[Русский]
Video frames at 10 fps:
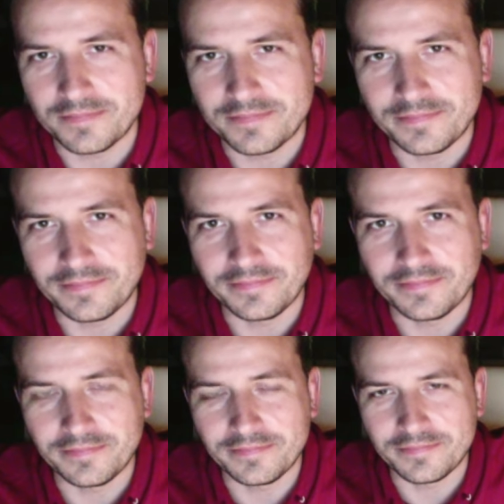
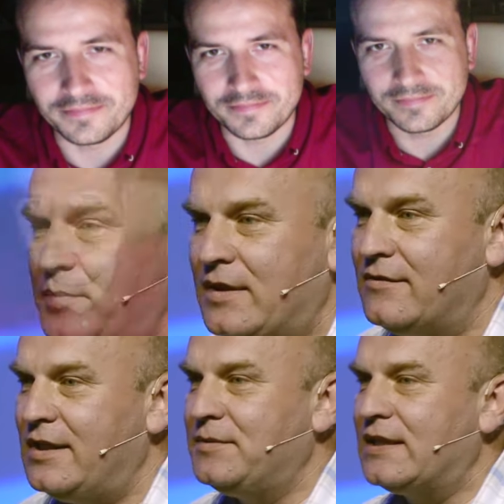Понятно. Давайте
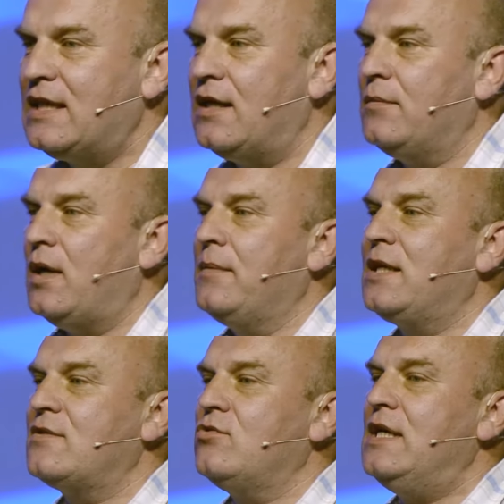поговорим тогда о
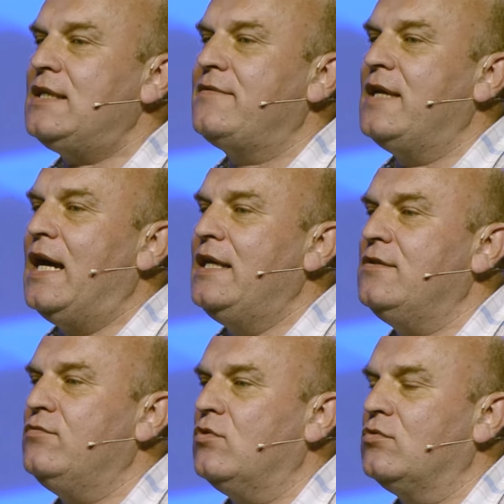государстве, о
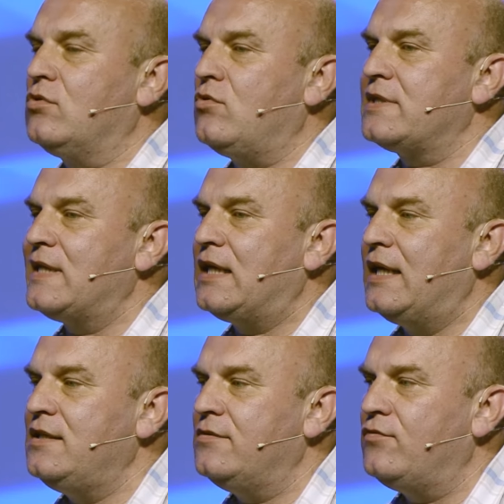его угрозах,
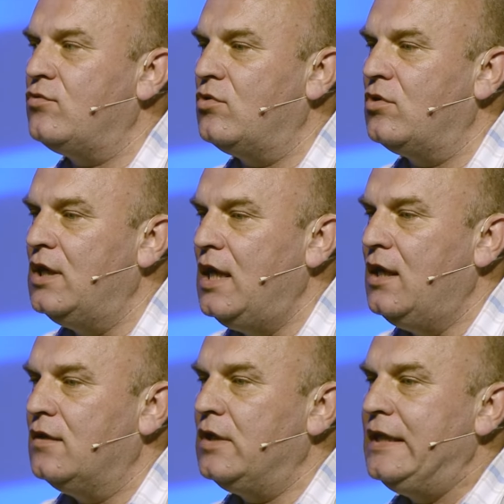о его
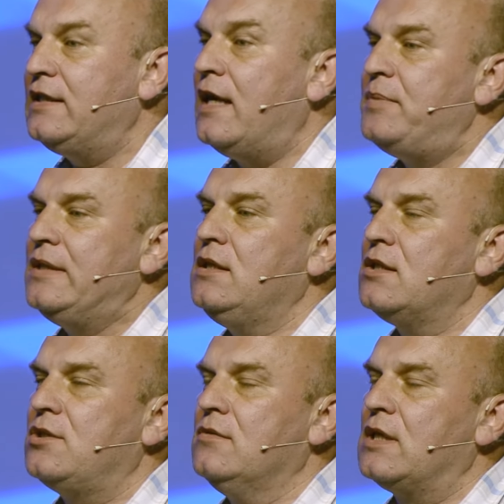этапе
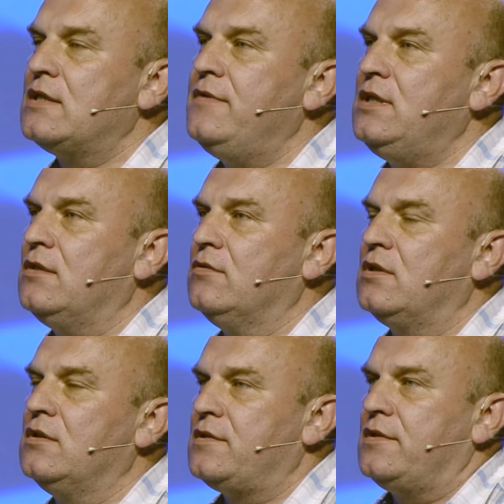нынешнего развития. Вот
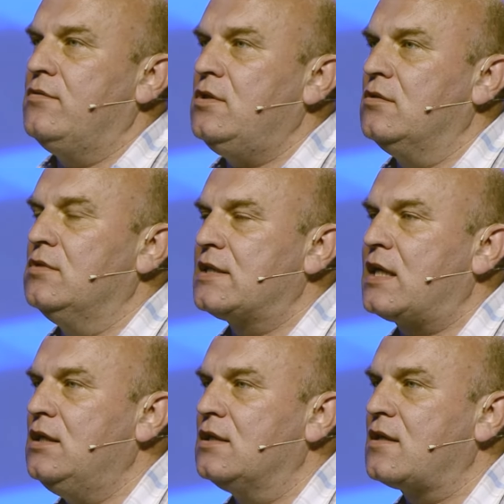сегодня у нас
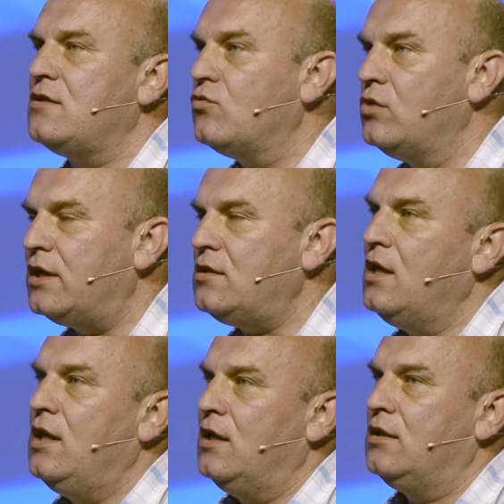конец июля,
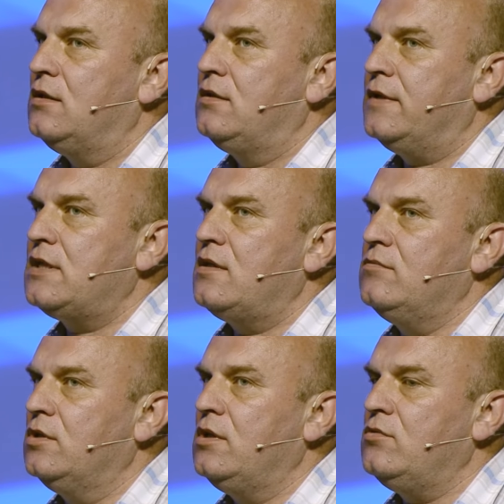27
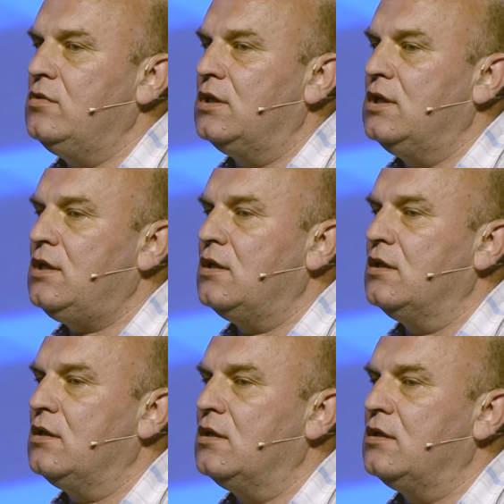июля
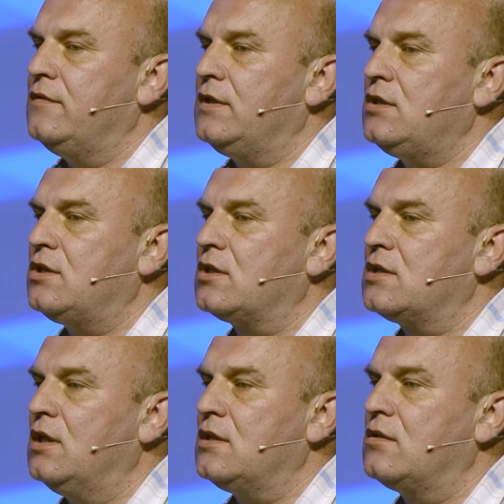да,
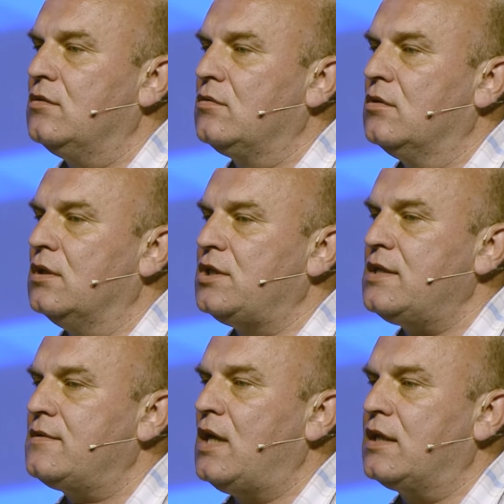2016 э, года.
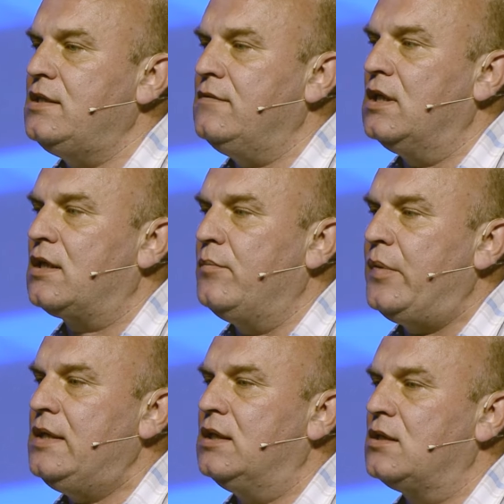Сейчас активная
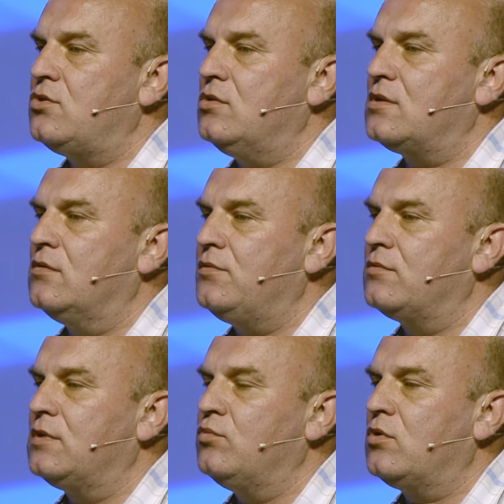кампания начнется, в
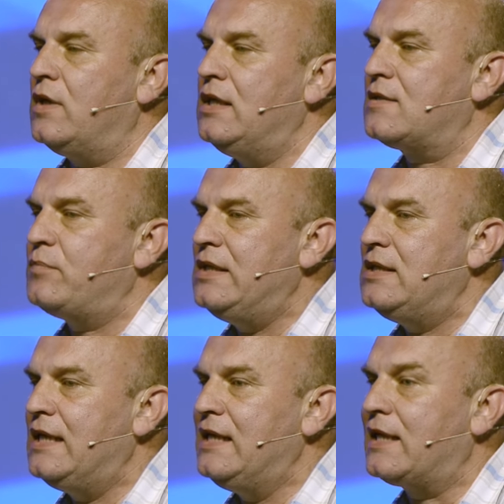общем-то, буквально с
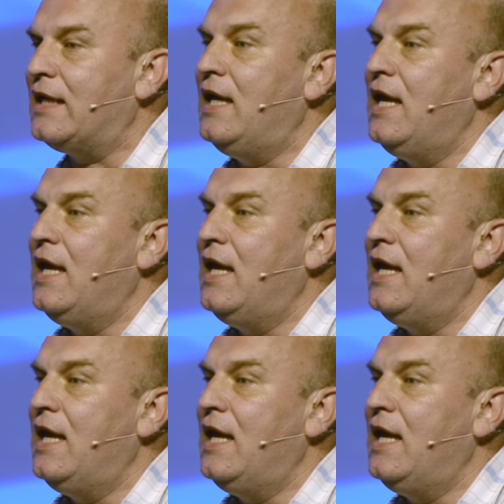понедельника.